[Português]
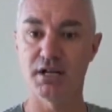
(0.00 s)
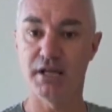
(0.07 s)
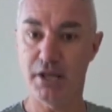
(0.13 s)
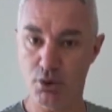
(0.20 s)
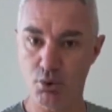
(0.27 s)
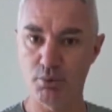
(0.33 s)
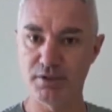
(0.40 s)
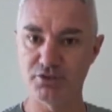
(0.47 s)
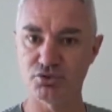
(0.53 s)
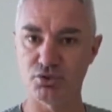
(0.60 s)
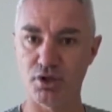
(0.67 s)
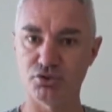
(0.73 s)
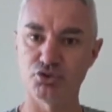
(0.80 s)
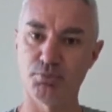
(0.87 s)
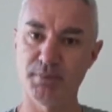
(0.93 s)
e com isso
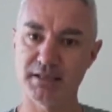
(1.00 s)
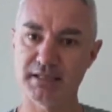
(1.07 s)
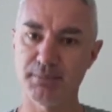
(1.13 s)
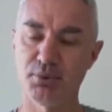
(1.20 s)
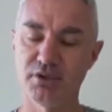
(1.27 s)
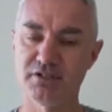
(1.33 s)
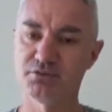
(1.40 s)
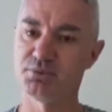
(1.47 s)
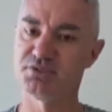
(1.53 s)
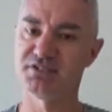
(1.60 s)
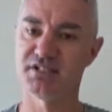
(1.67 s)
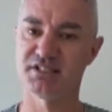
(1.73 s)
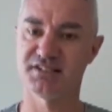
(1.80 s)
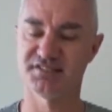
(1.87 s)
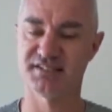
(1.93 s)
nosso metabolismo
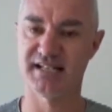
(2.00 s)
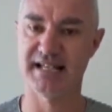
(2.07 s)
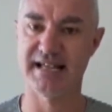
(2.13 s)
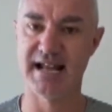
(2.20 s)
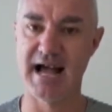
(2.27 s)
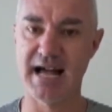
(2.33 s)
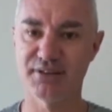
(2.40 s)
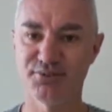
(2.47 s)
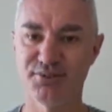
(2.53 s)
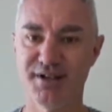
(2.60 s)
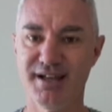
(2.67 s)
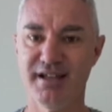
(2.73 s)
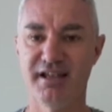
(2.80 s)
seja acelerado